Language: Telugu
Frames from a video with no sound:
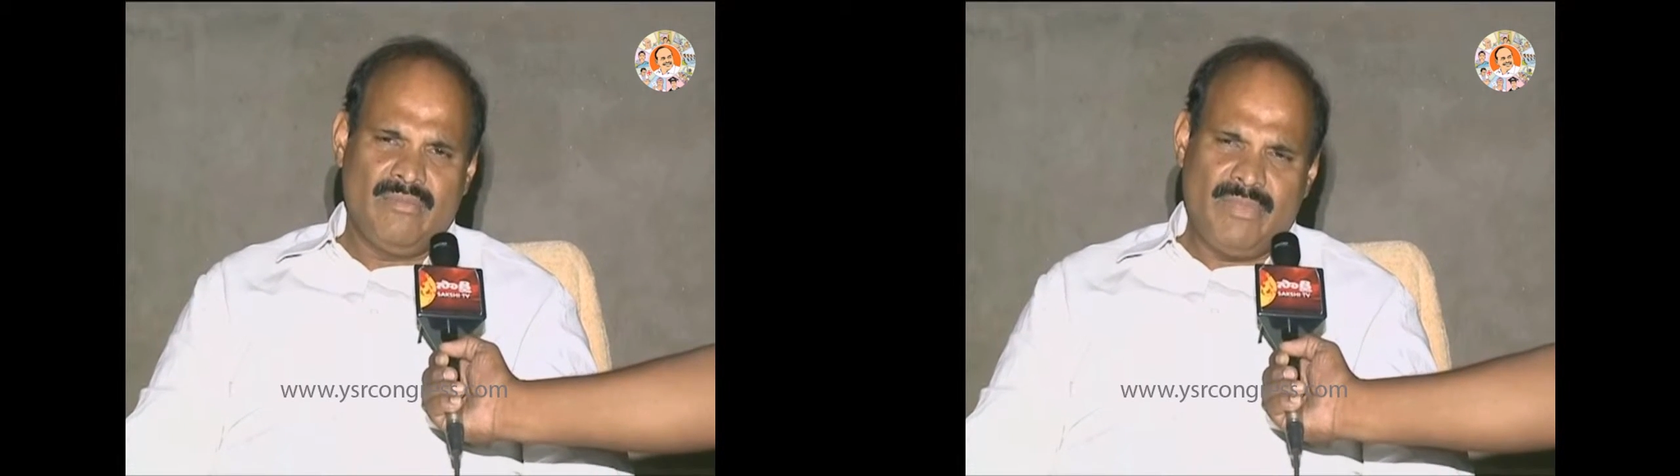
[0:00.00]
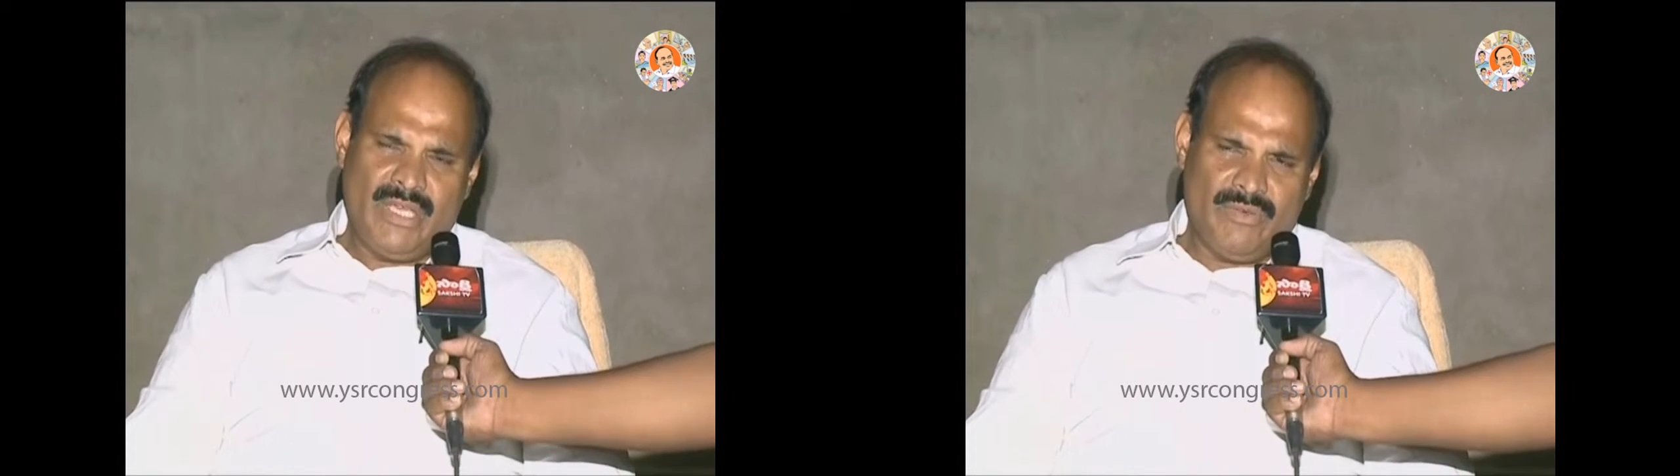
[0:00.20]

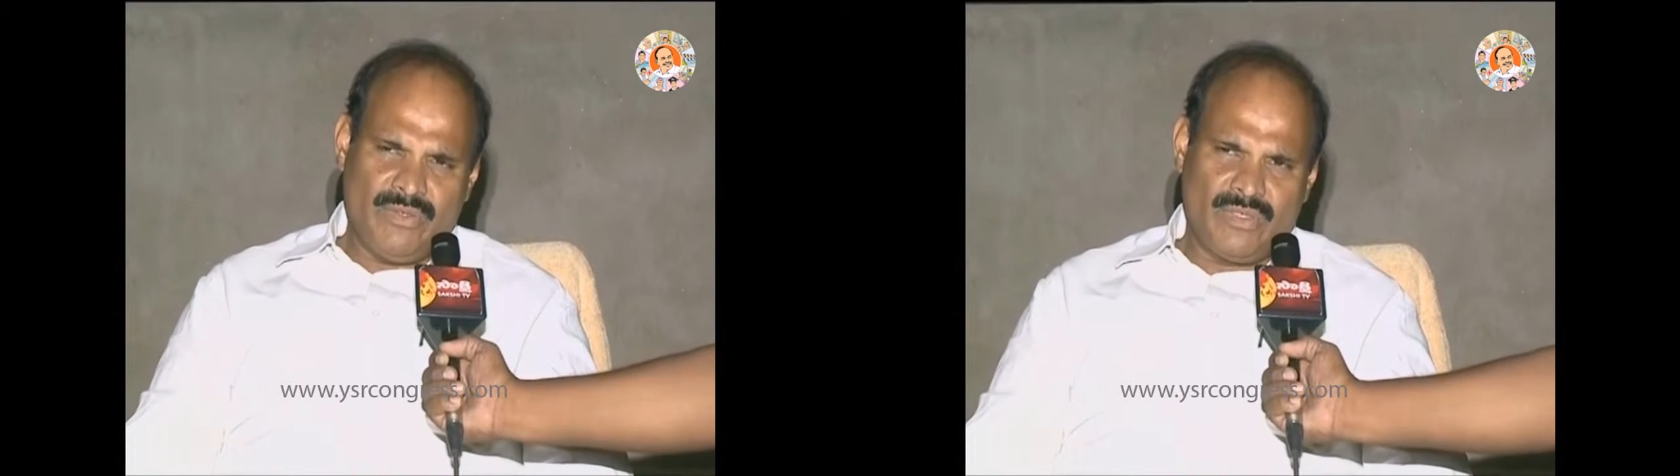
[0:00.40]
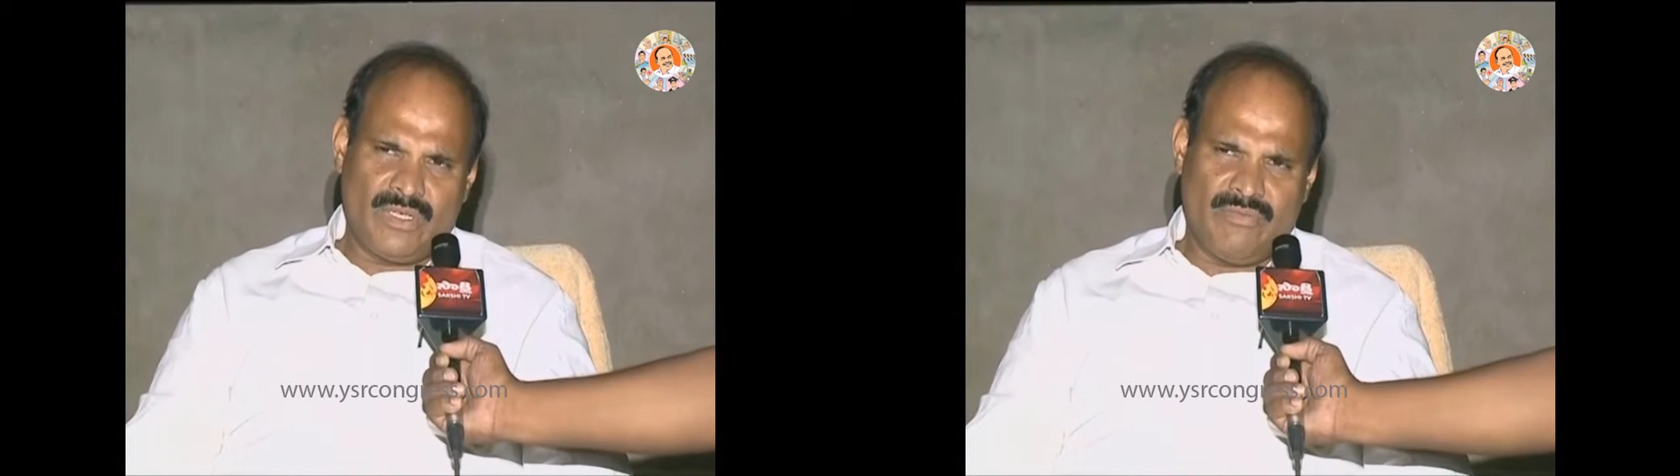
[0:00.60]
మేము
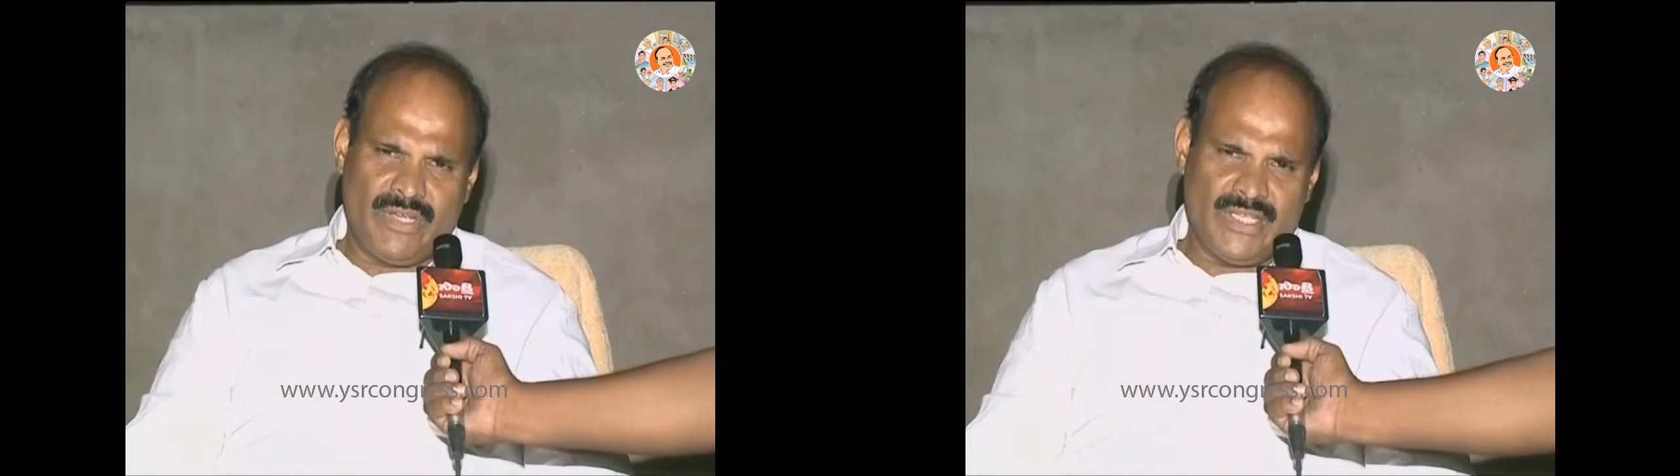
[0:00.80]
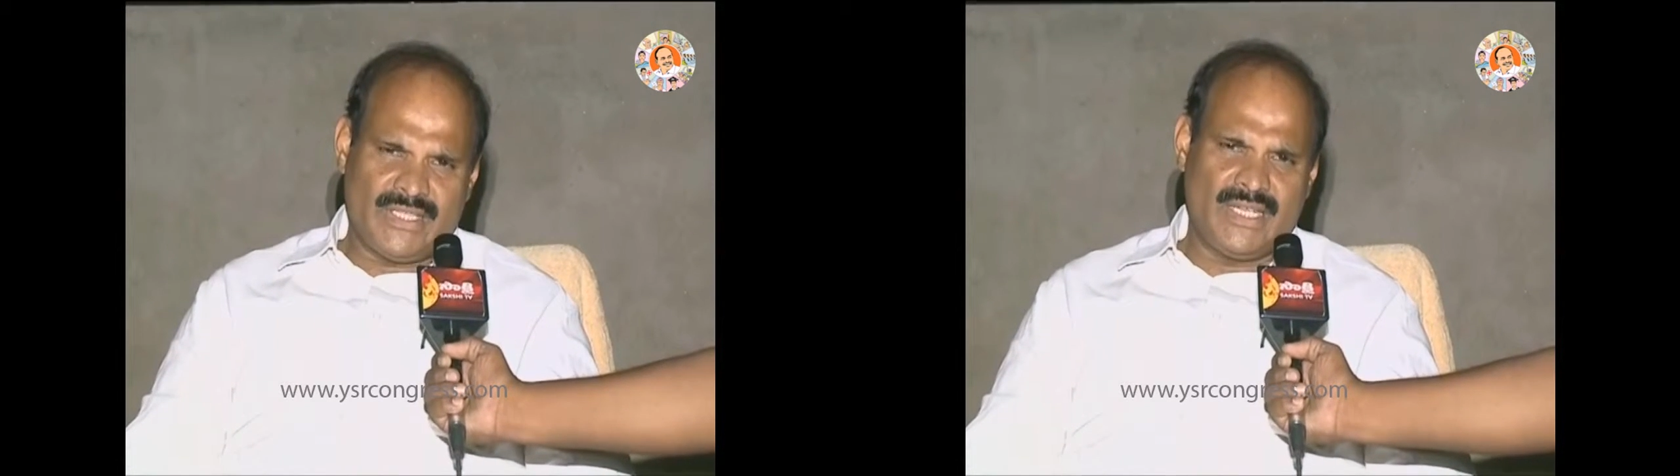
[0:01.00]

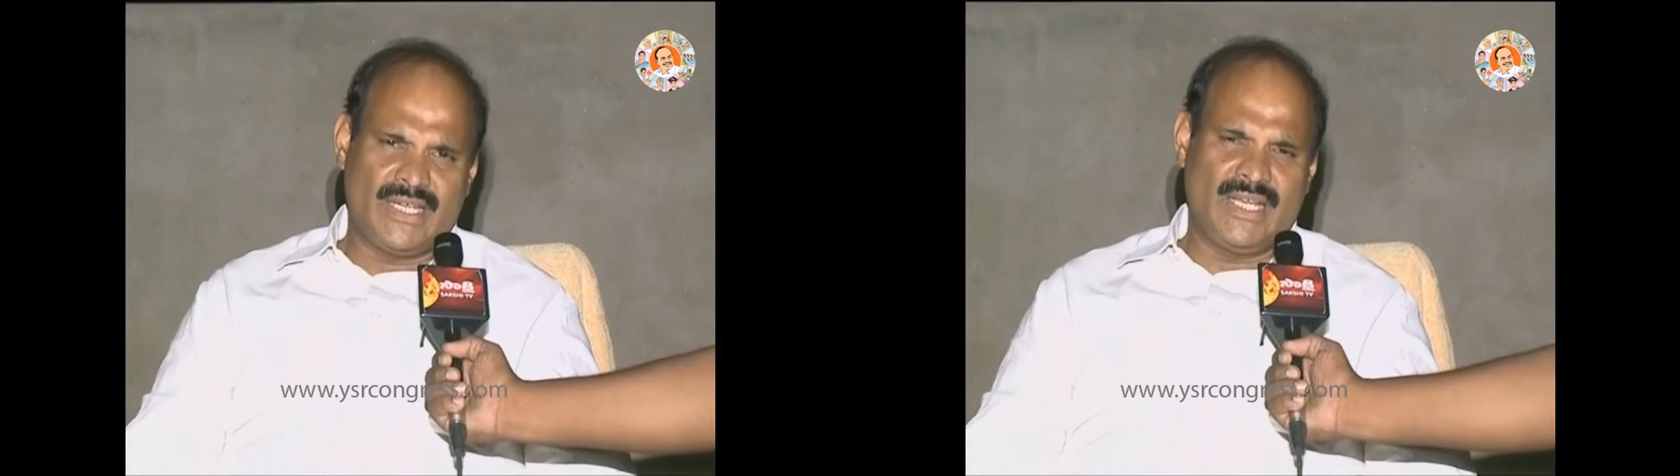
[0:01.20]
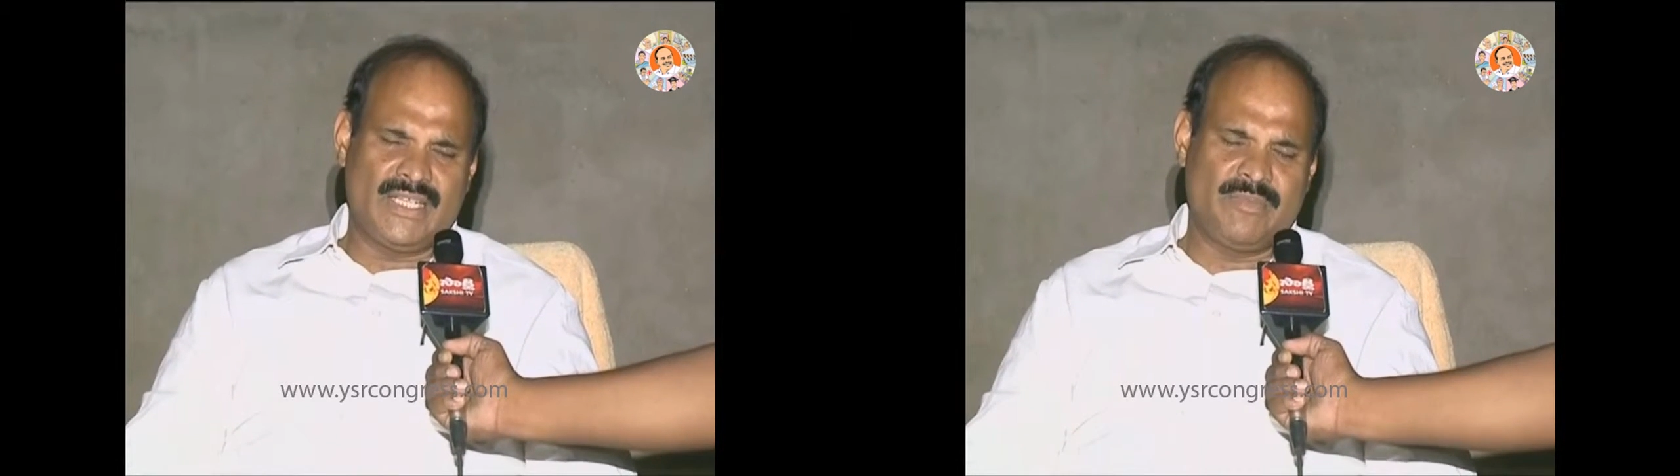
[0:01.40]
వైఎస్ఆర్
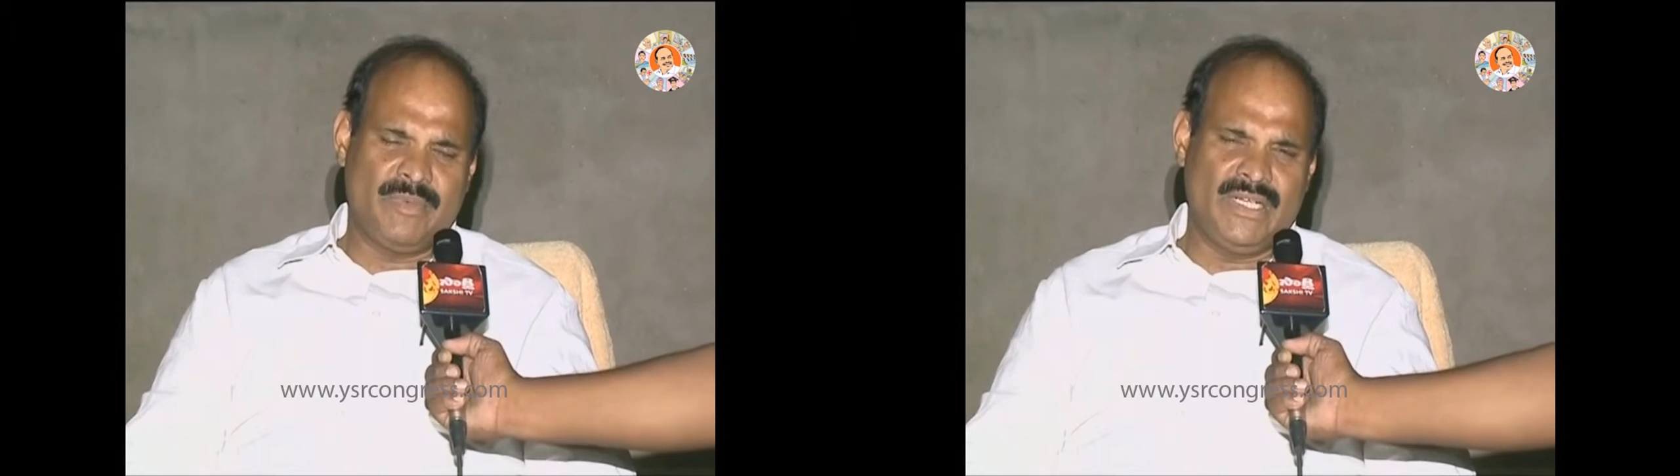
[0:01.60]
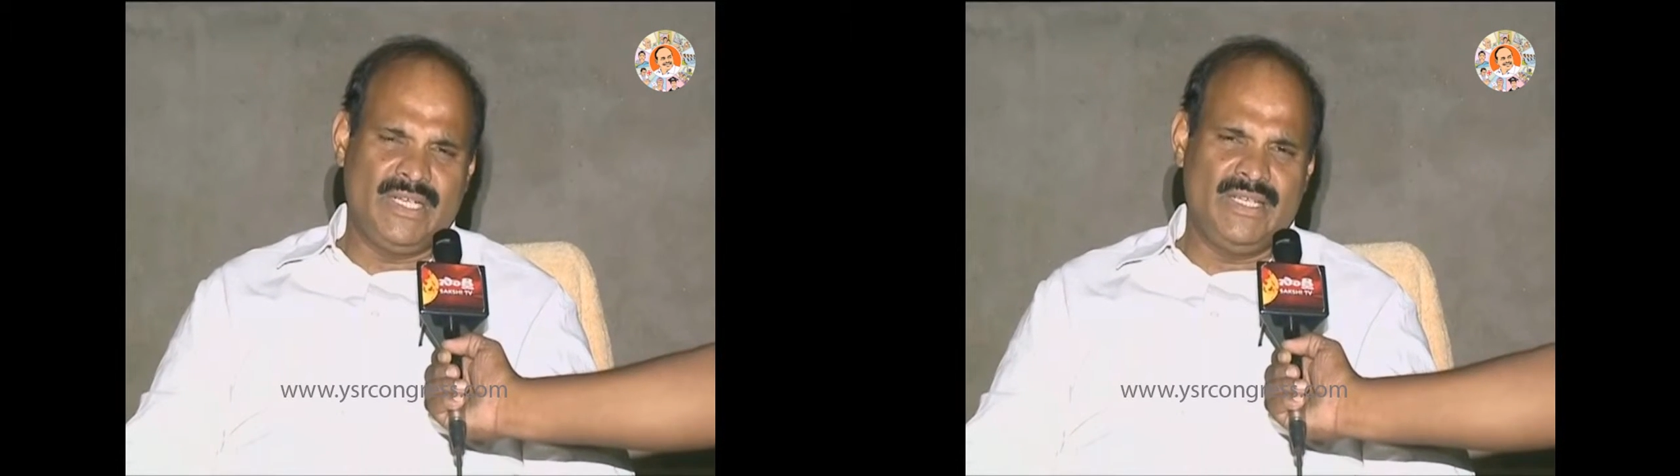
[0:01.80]
కాంగ్రెస్
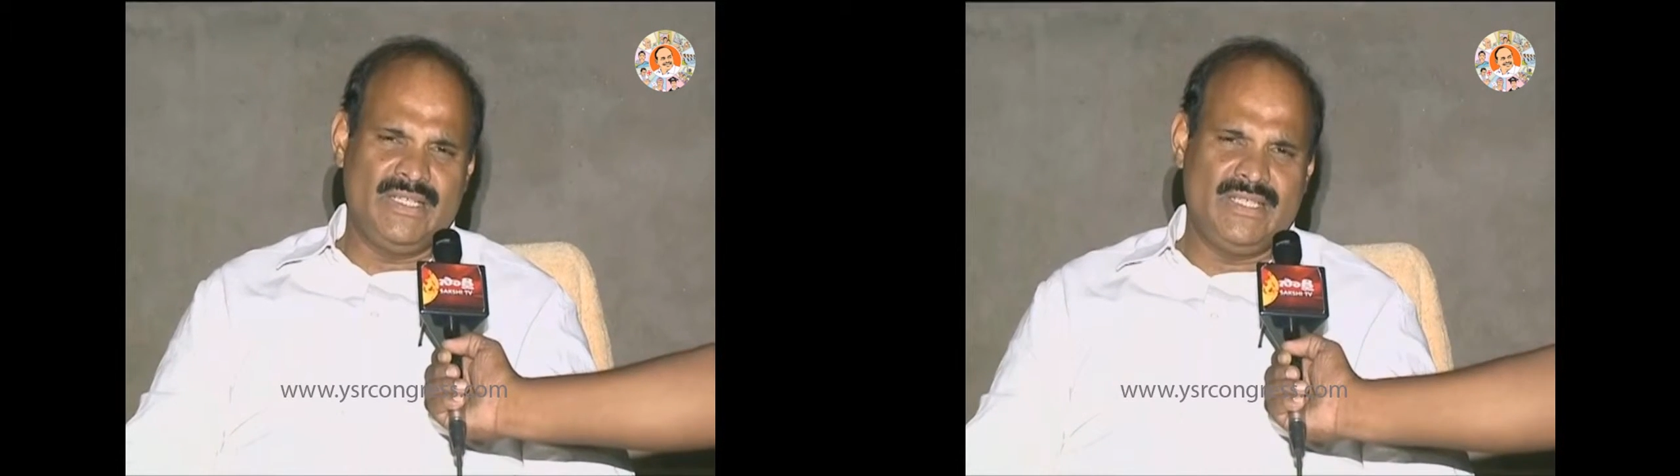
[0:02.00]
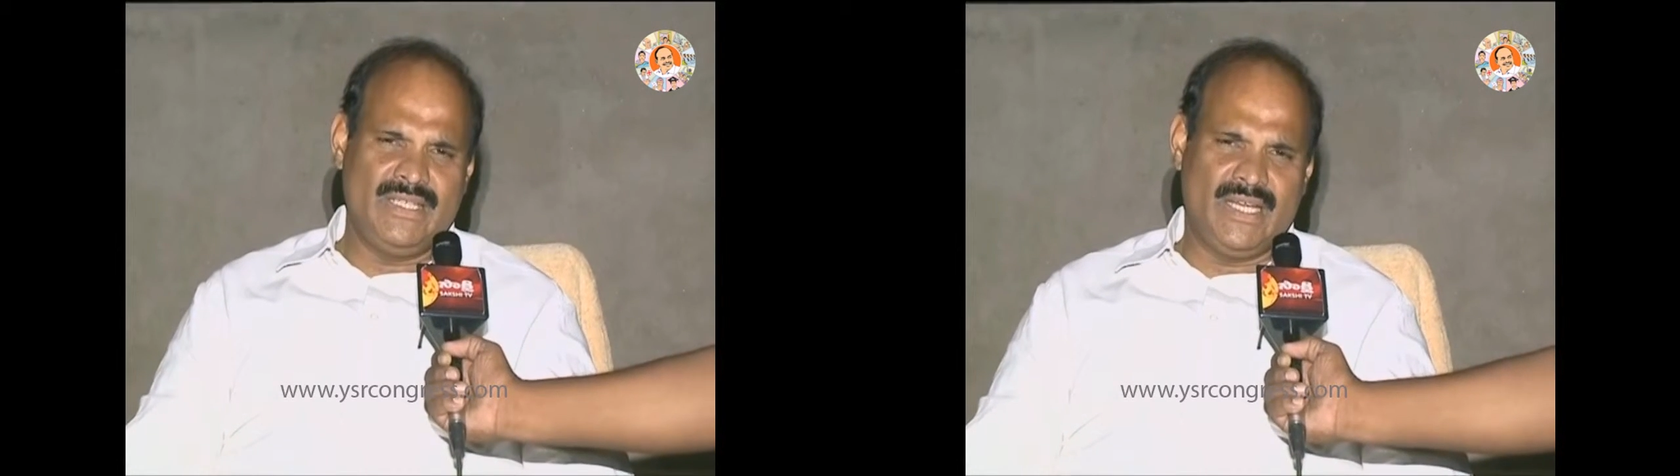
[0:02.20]
పార్టీ
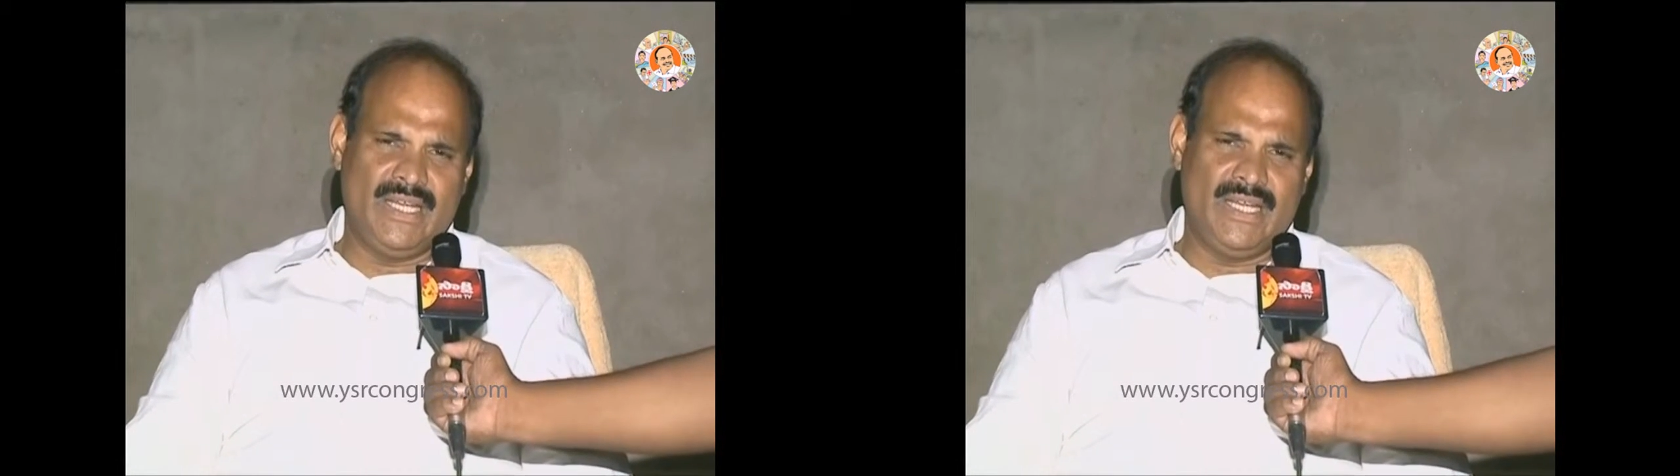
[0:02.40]
నుంచి